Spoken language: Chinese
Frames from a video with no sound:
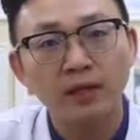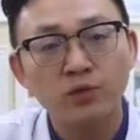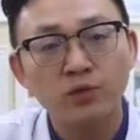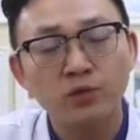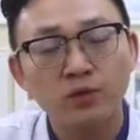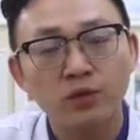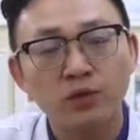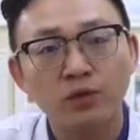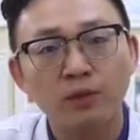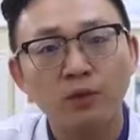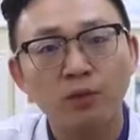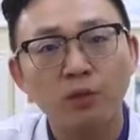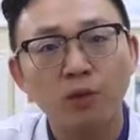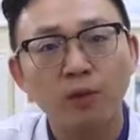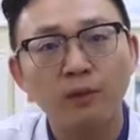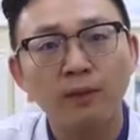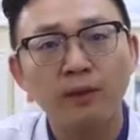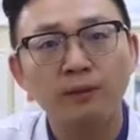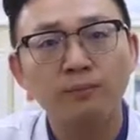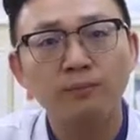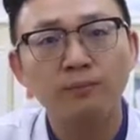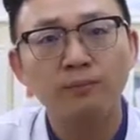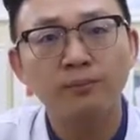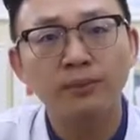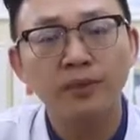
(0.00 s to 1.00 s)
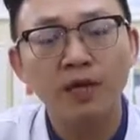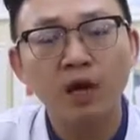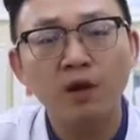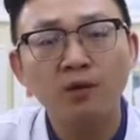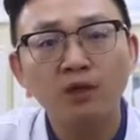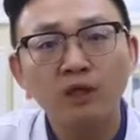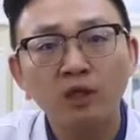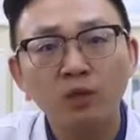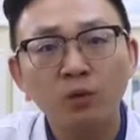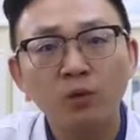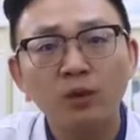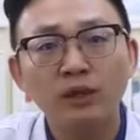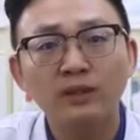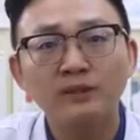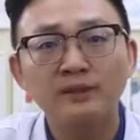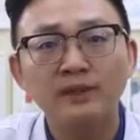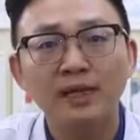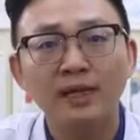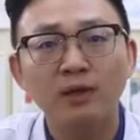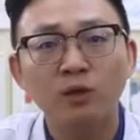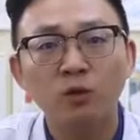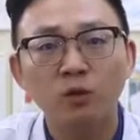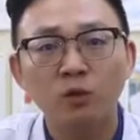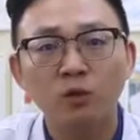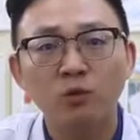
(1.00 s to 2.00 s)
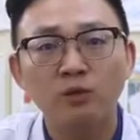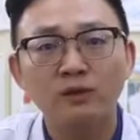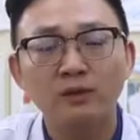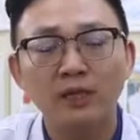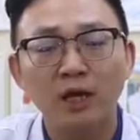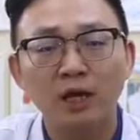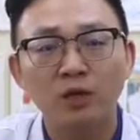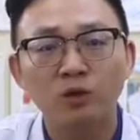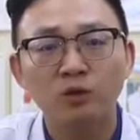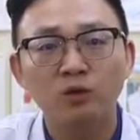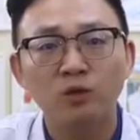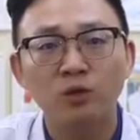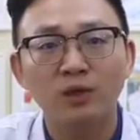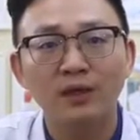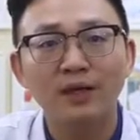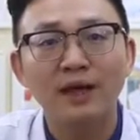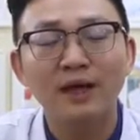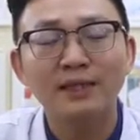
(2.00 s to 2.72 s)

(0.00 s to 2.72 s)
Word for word: 所以我们不要因为在公共场所